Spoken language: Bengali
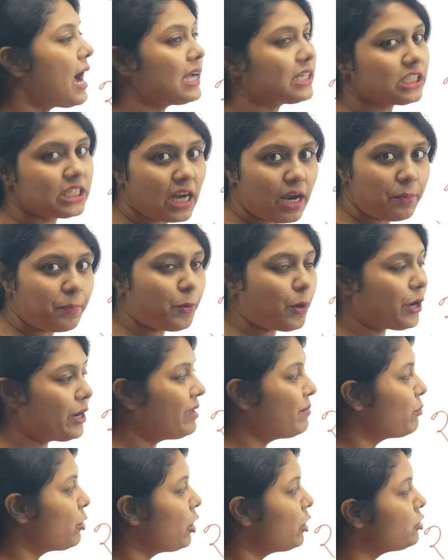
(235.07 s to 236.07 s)
আসার
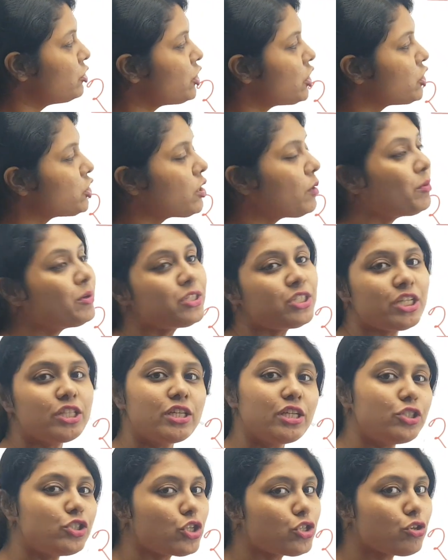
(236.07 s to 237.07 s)
পরে বয়সের সমষ্টি
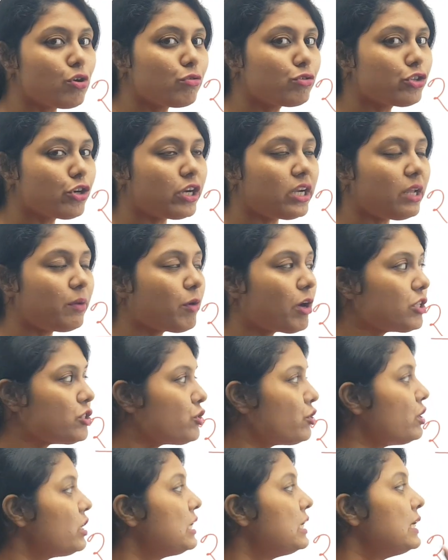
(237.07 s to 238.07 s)
তিনশো চৌষট্টি
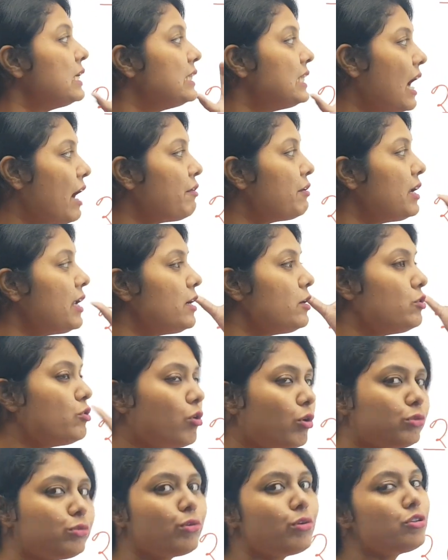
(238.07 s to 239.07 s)
বছর তাহলে
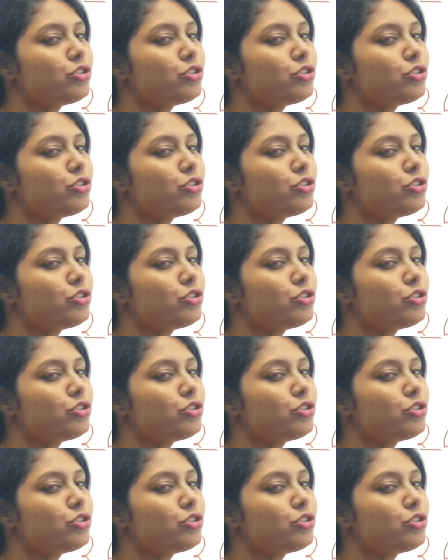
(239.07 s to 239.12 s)
নতুন